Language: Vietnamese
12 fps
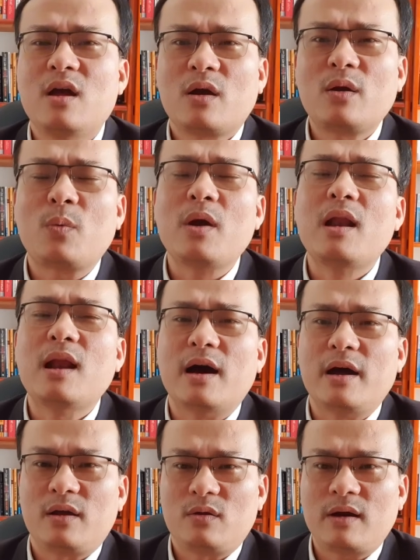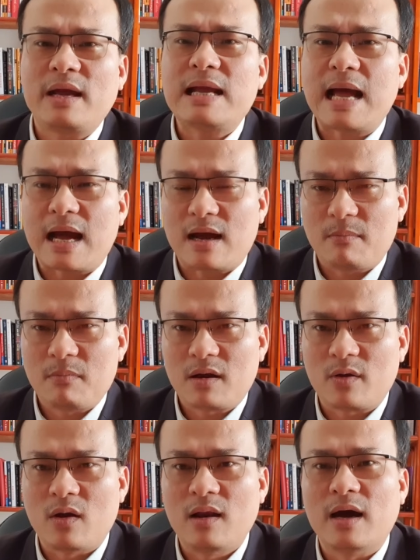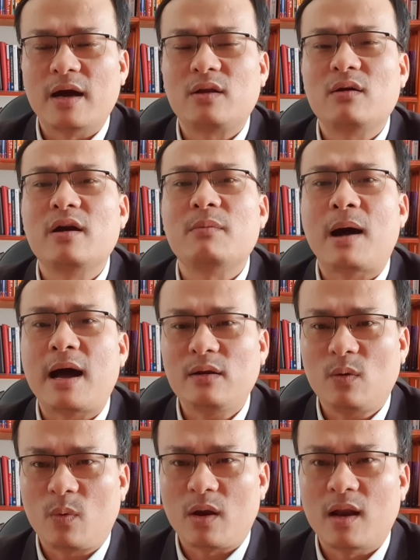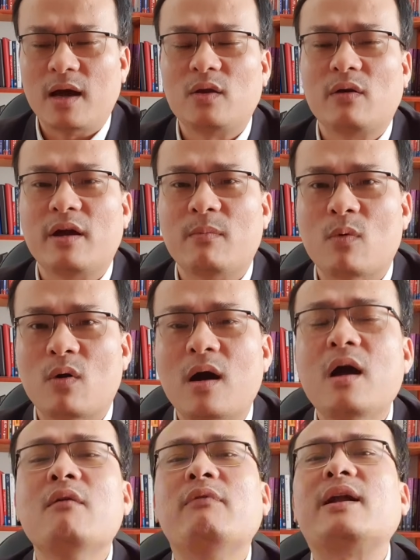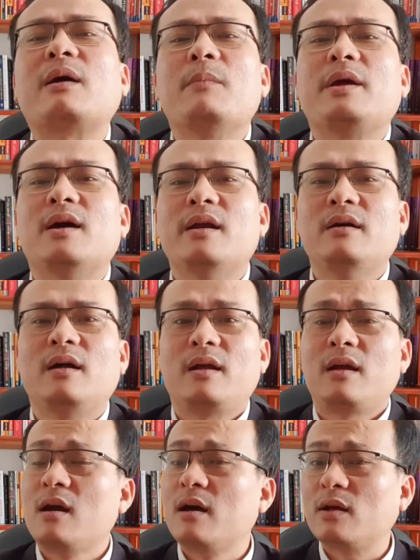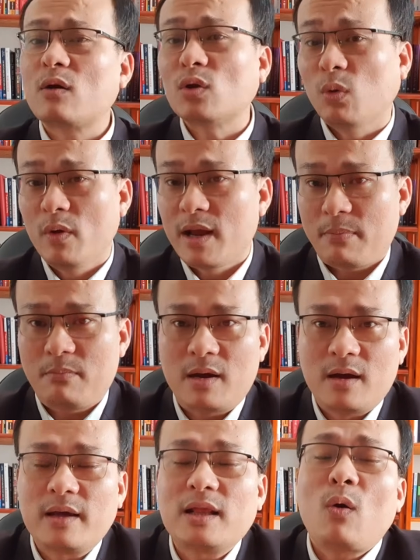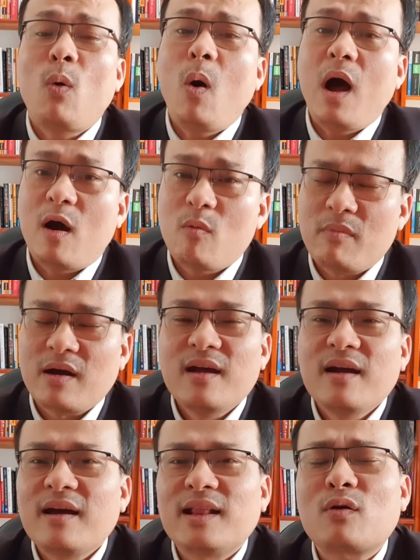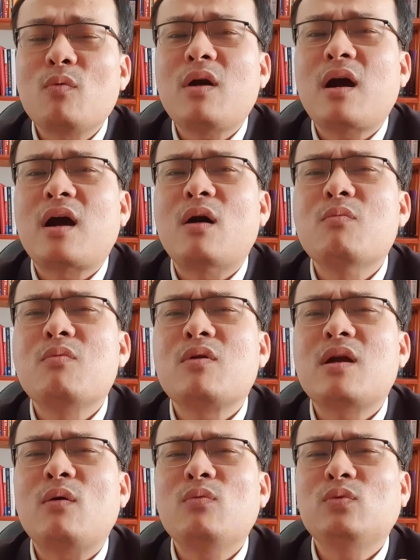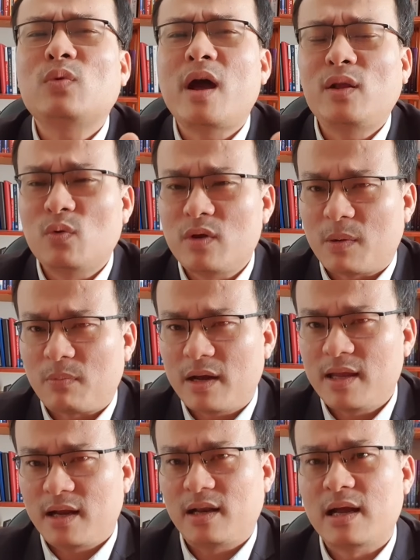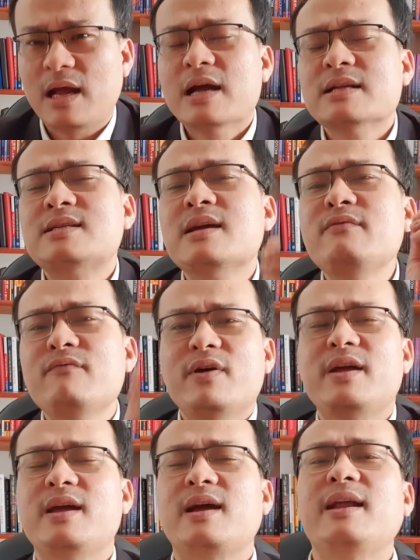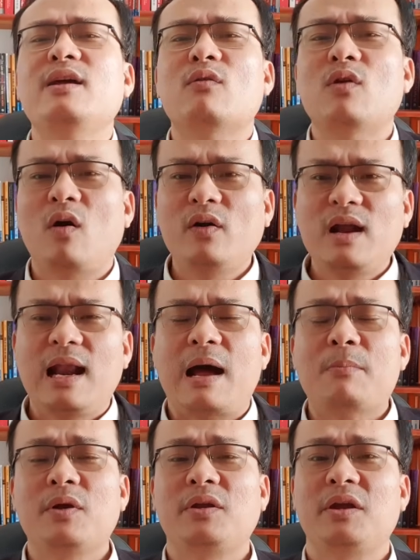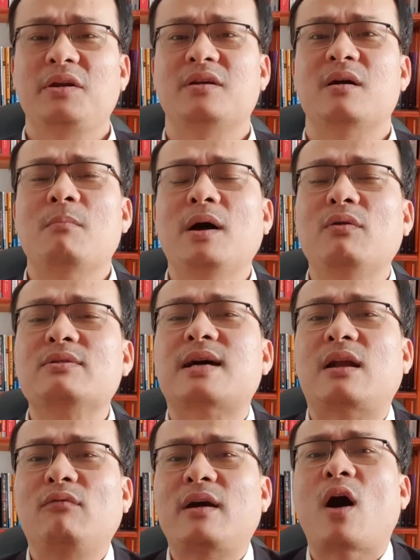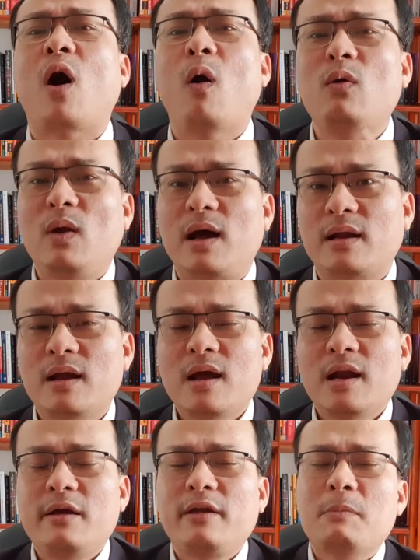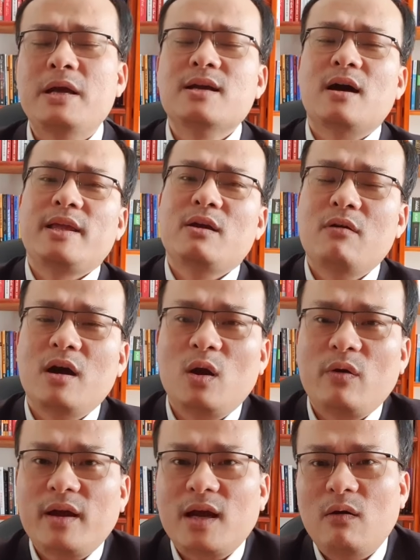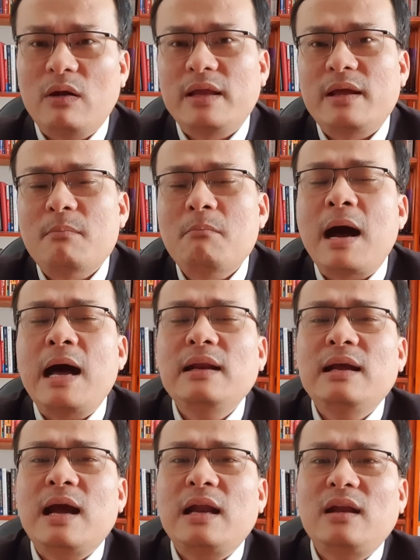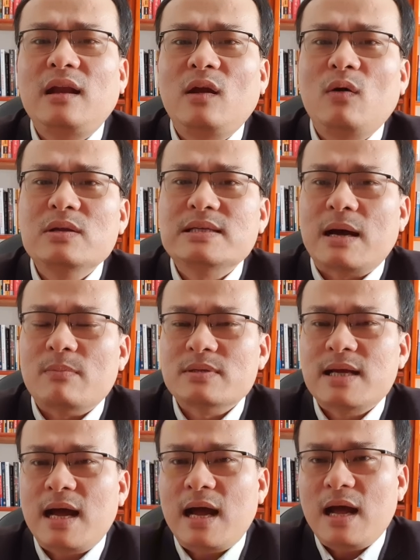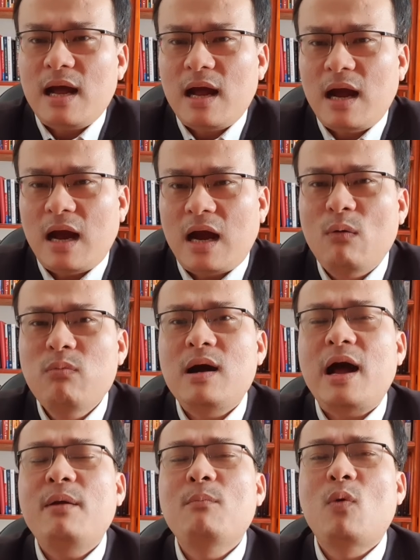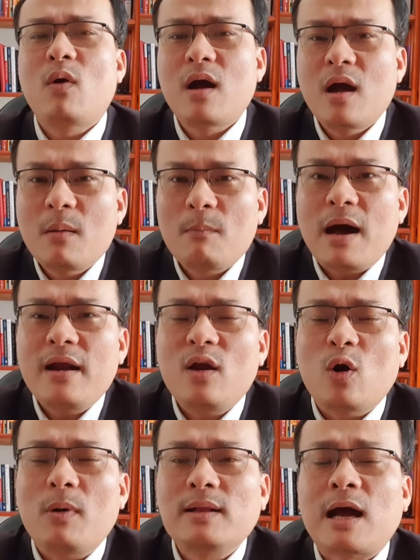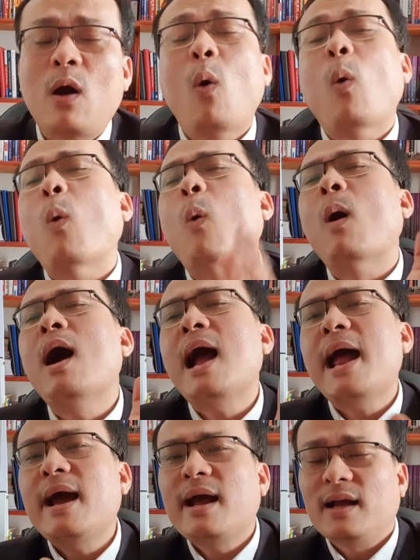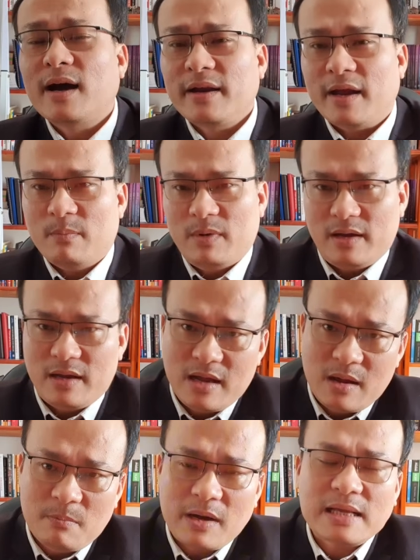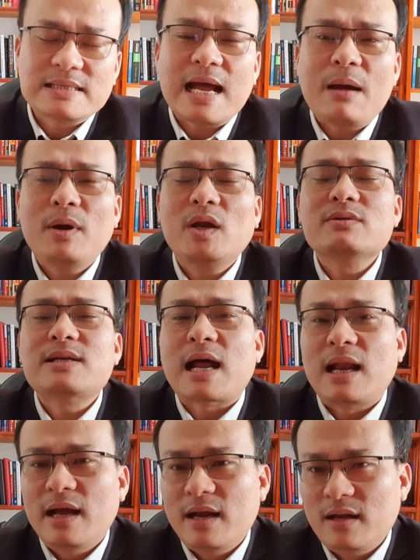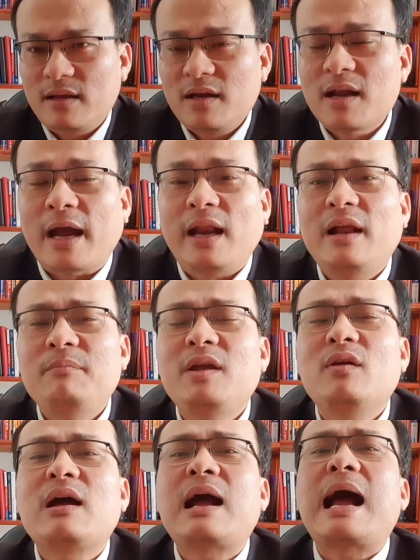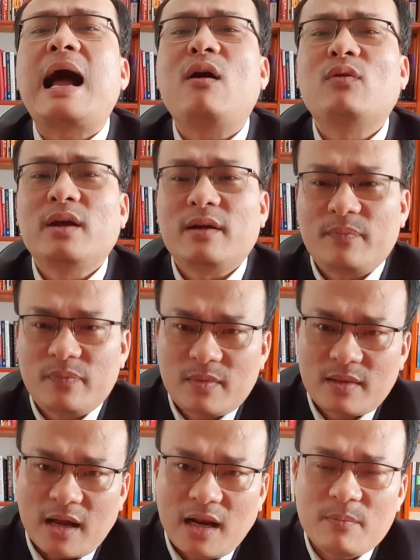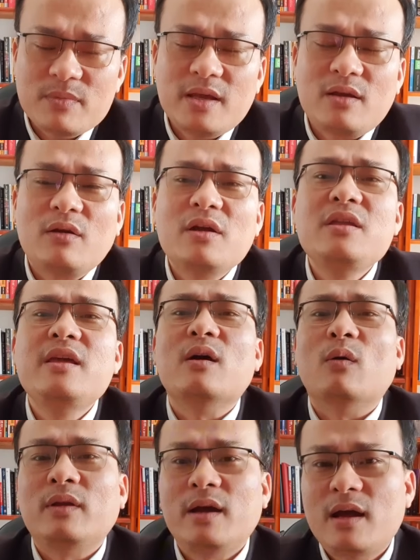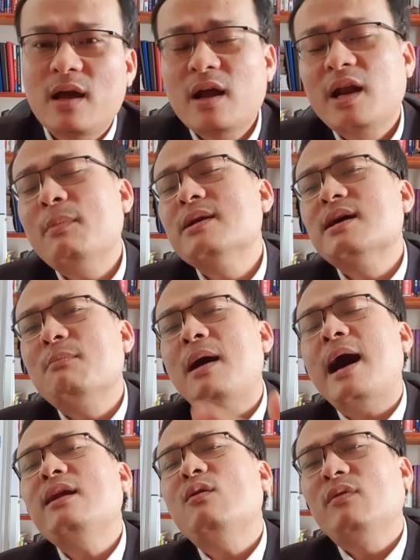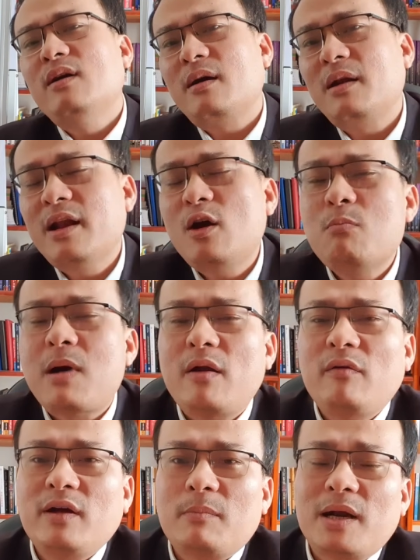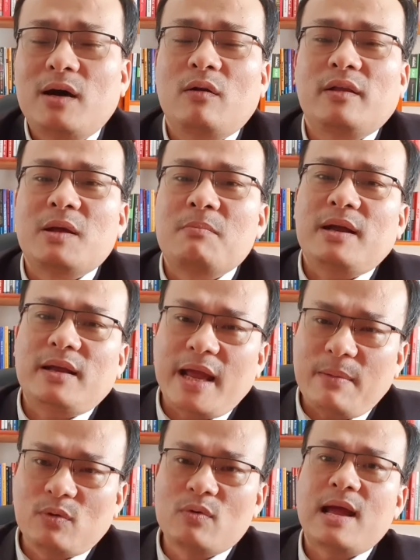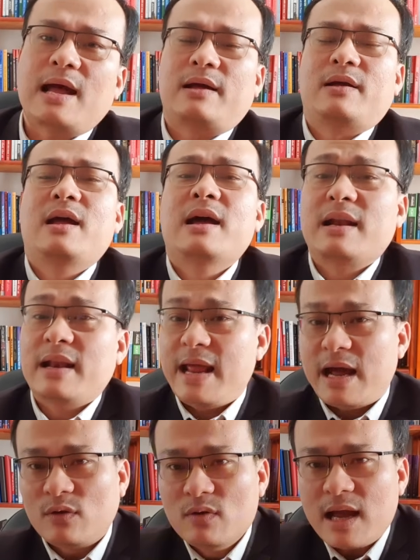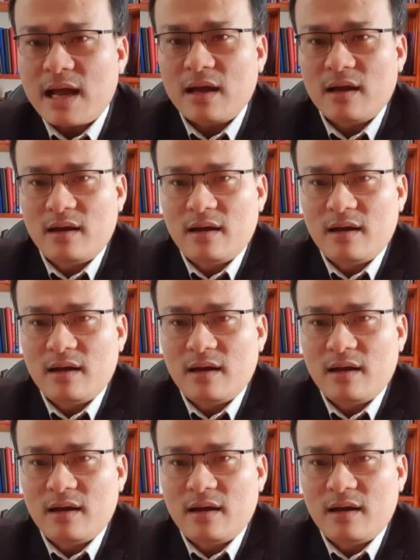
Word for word: cái quyền lợi cho khách hàng quyền lợi cho người bán quyền lợi cho người mua và đặc biệt hơn nữa người ta có thu nhập mà, người ta có hoa hồng mà, người ta cũng không đóng thuế thu nhập cá nhân chính vì cái điều đó nó làm cho thị trường bất động sản lúc này hỗn loạn nên bây giờ nhiều người nói cái câu là gì bán cắt lỗ giảm giá không ai mua bán đổ bán thóc của ngay cái thời điểm mà cái giá bất động sản lên thì đẩy lên cho nó cao thế đẩy làm gì cho nó nhiều thế nên bây giờ bán không được nếu không bán không được bắt đầu là tìm cách ép chủ nhà đè chủ nhà